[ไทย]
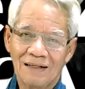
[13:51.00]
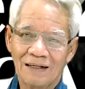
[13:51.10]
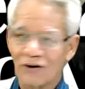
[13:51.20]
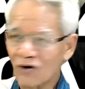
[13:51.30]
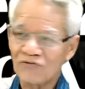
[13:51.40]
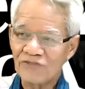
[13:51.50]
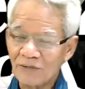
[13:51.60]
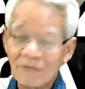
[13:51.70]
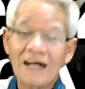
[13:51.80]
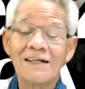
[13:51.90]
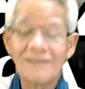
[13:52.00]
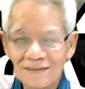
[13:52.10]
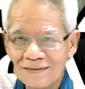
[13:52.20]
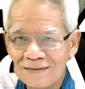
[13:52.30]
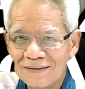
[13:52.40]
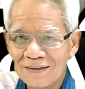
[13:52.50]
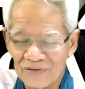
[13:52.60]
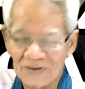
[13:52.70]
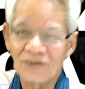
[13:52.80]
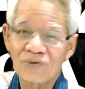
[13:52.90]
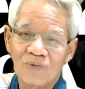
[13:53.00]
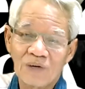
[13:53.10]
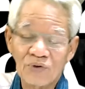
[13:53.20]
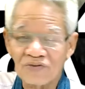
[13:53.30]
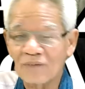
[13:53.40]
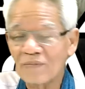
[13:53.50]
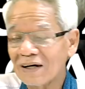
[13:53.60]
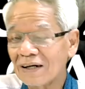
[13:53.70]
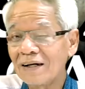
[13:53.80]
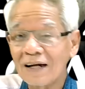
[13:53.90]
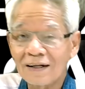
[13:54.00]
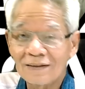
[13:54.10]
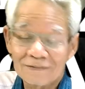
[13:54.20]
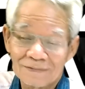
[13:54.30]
เขาก็ออฟเฟอร์มา เสนอตัวมาโทรศัพท์มากลิ้งกัน